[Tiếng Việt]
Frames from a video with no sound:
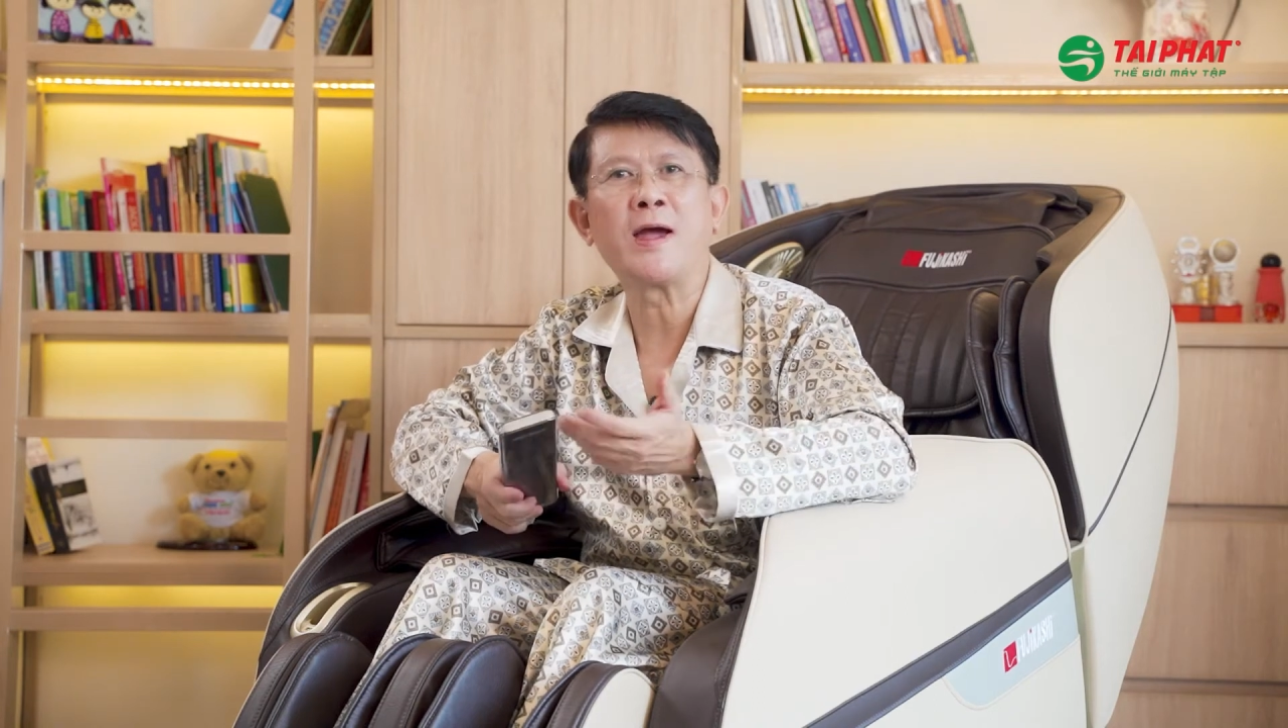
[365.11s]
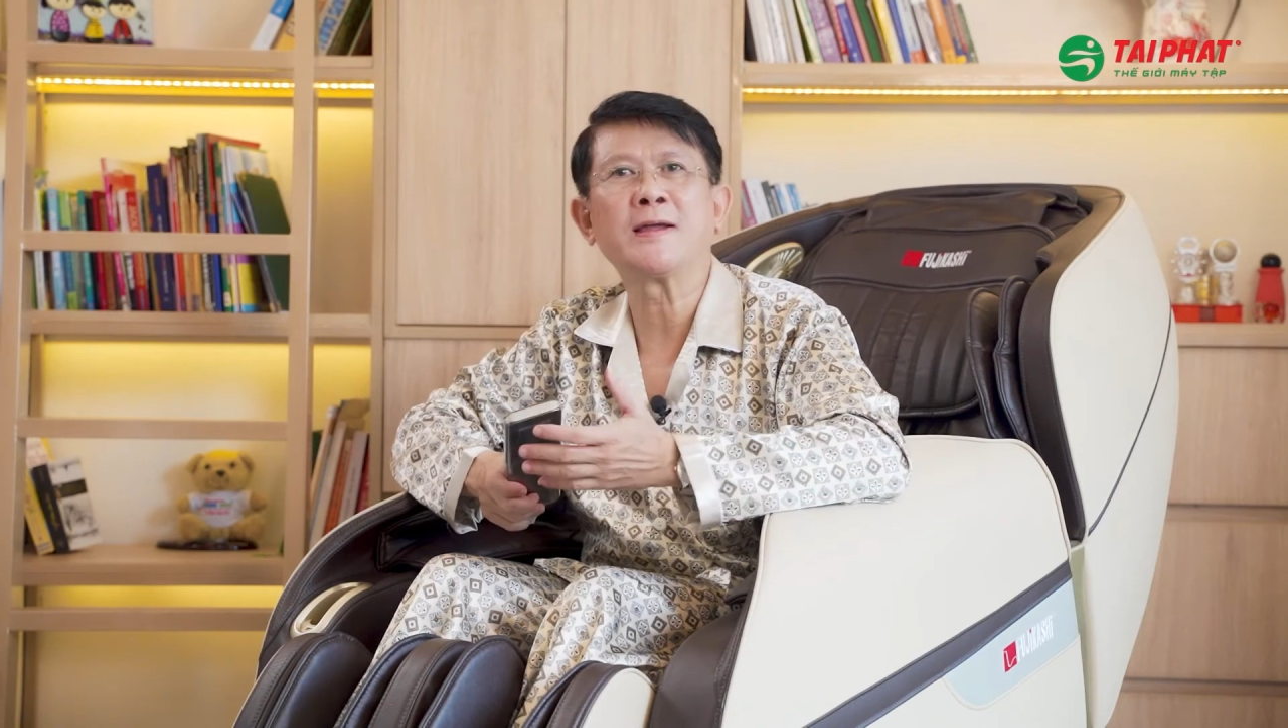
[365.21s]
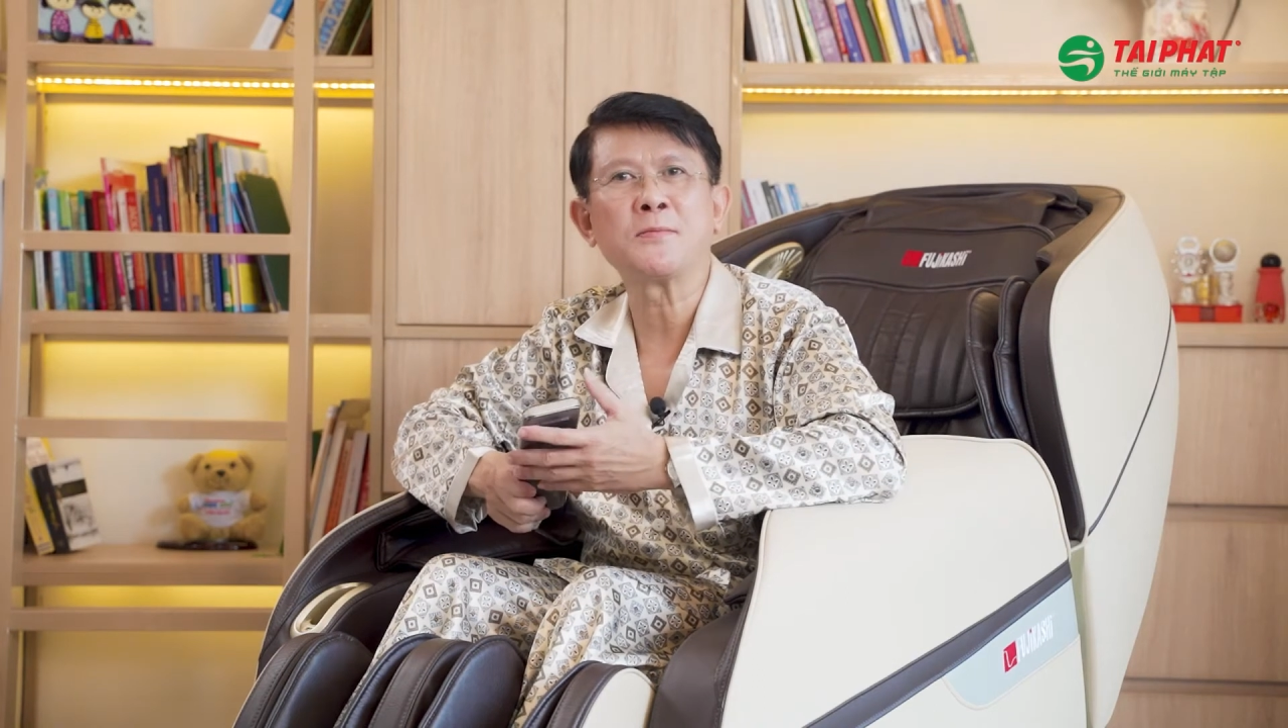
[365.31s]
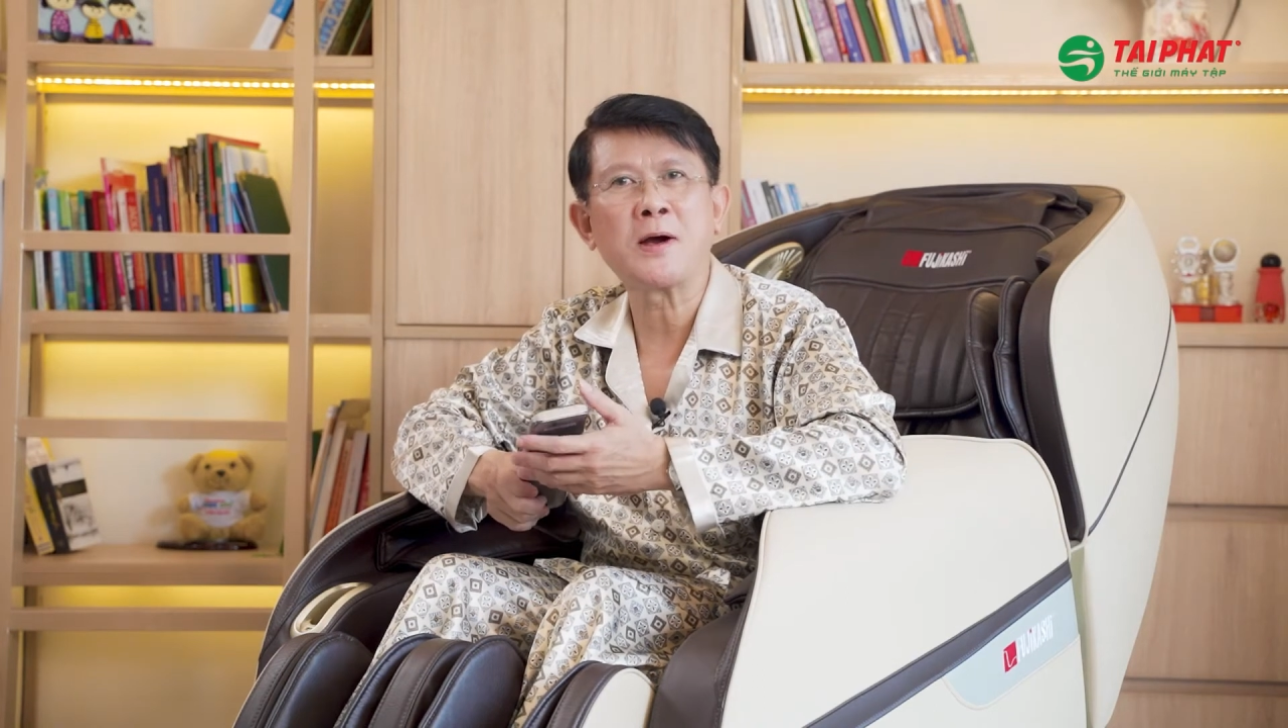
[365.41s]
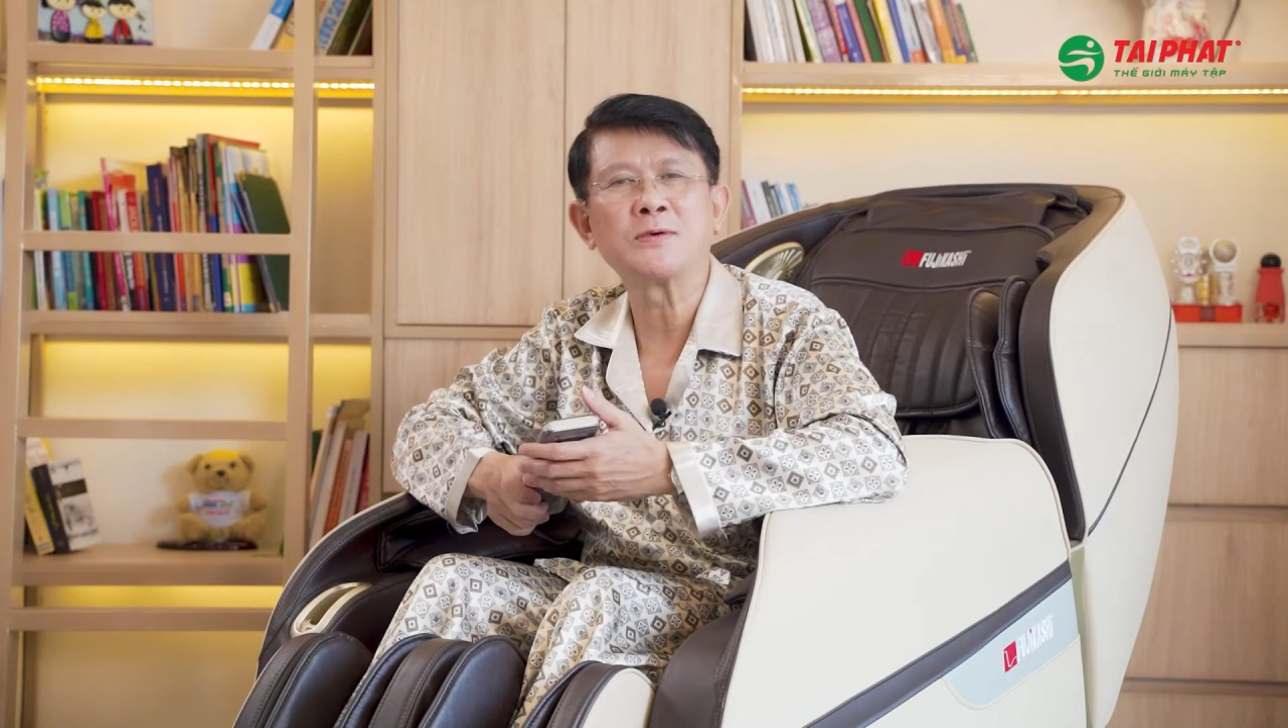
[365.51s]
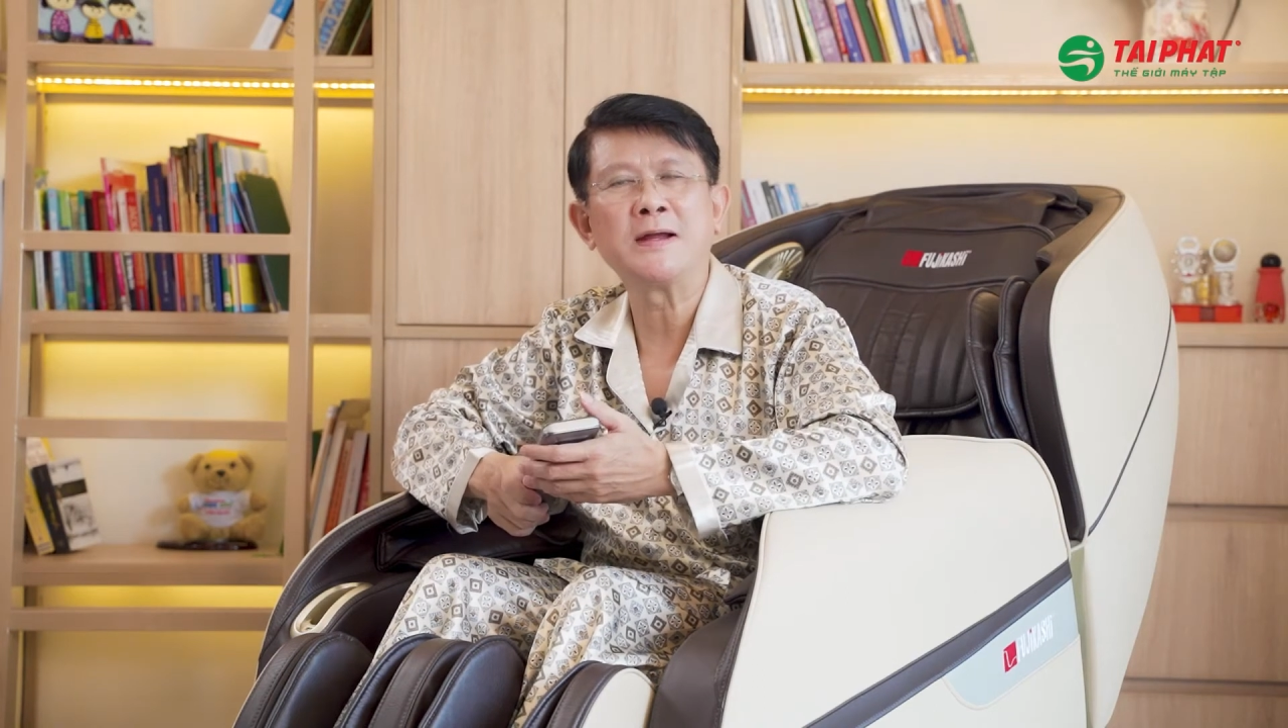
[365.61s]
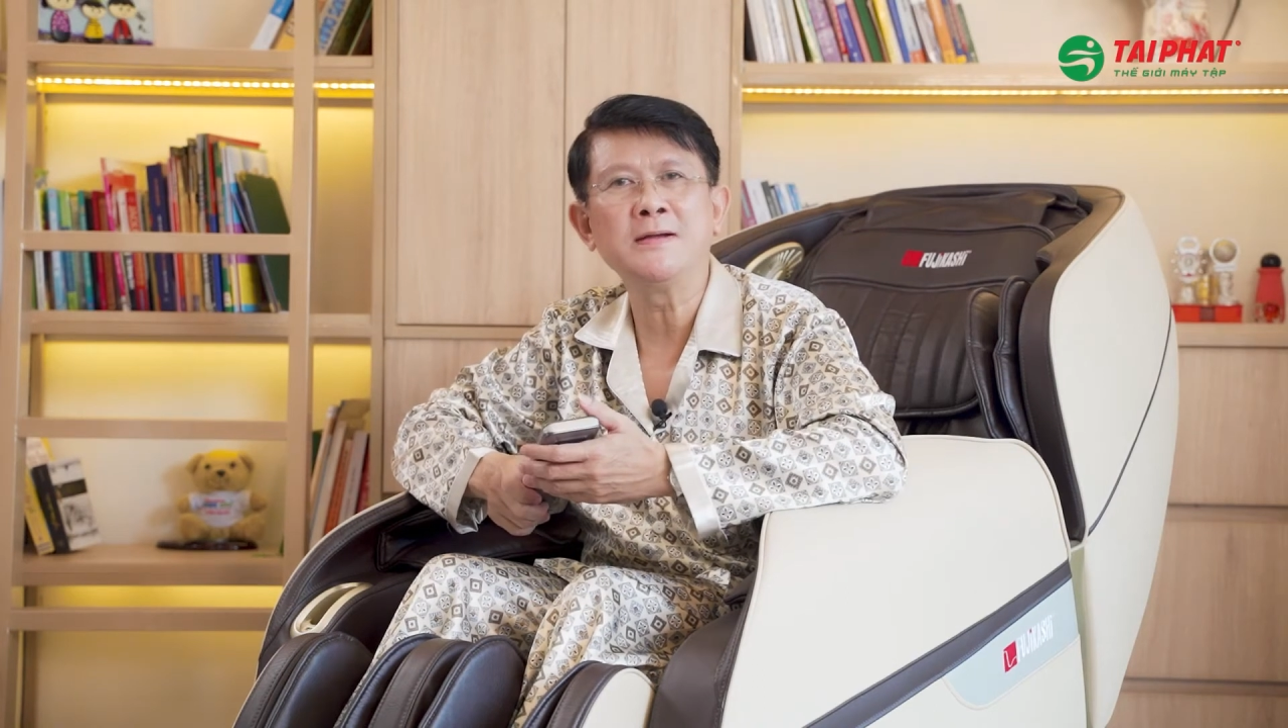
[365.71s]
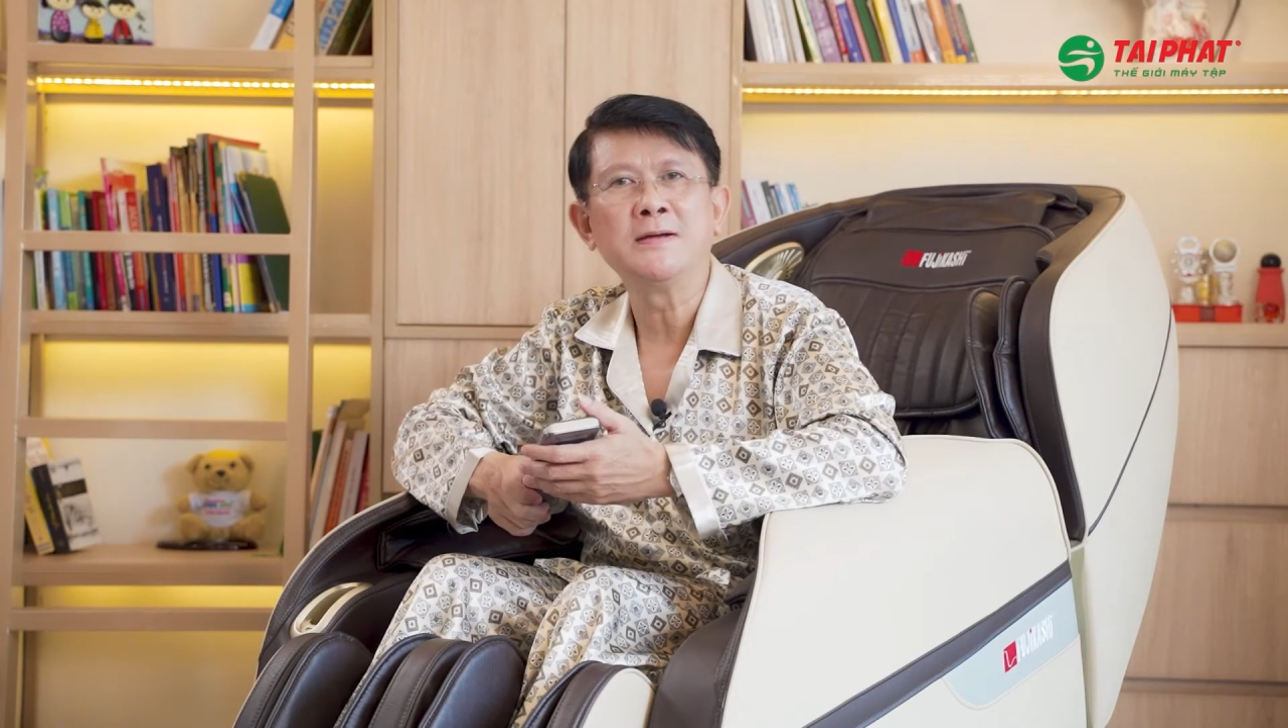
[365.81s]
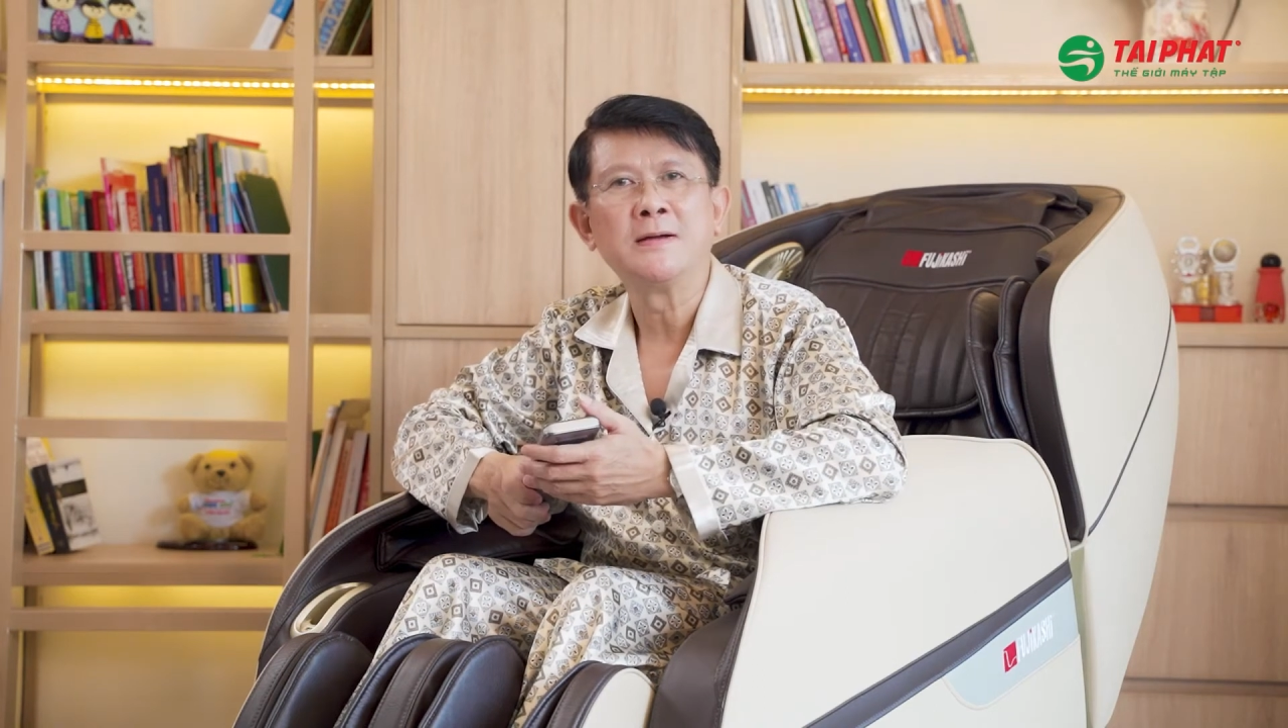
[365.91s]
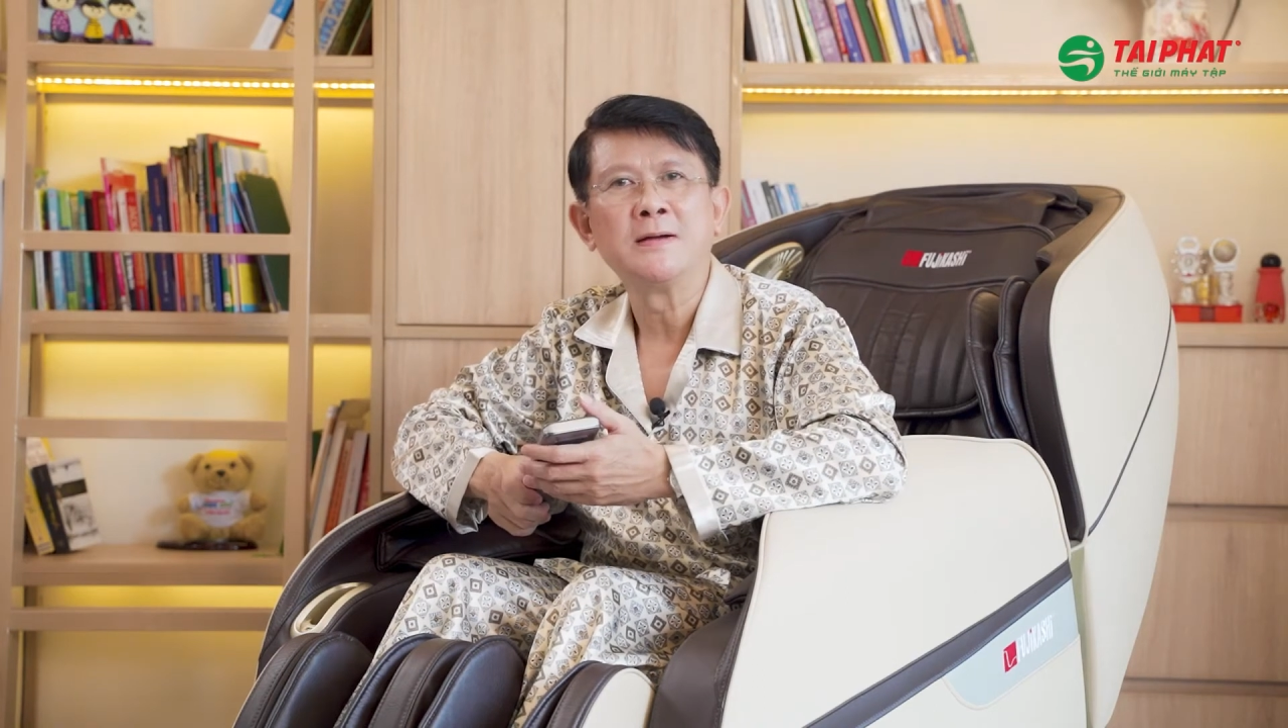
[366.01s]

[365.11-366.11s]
khỏe cho Bảo Trí.